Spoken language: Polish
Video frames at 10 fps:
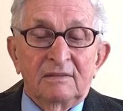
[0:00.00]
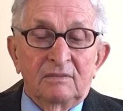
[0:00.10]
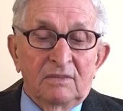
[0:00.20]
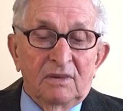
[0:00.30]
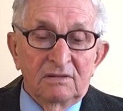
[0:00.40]

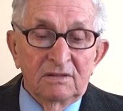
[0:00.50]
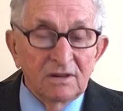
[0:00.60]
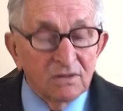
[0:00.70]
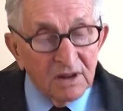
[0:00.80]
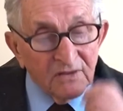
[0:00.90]
bo
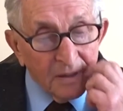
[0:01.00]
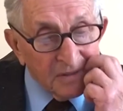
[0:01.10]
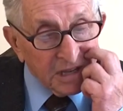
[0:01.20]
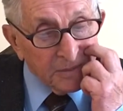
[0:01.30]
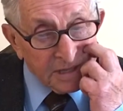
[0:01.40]
niektóre
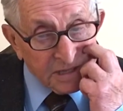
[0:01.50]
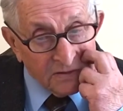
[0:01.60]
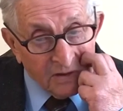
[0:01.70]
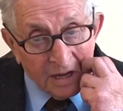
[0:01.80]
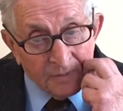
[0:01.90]
fabryki
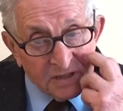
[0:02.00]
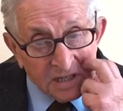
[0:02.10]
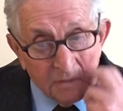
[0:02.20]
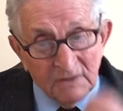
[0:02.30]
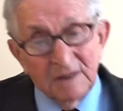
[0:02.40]
pracowały na
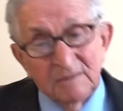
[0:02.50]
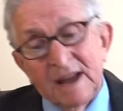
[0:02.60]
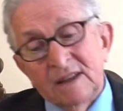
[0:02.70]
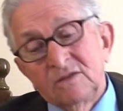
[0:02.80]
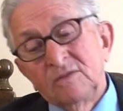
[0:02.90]
potrzeby
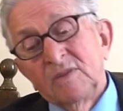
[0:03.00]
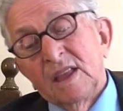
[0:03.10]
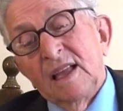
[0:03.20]
Wehrmachtu,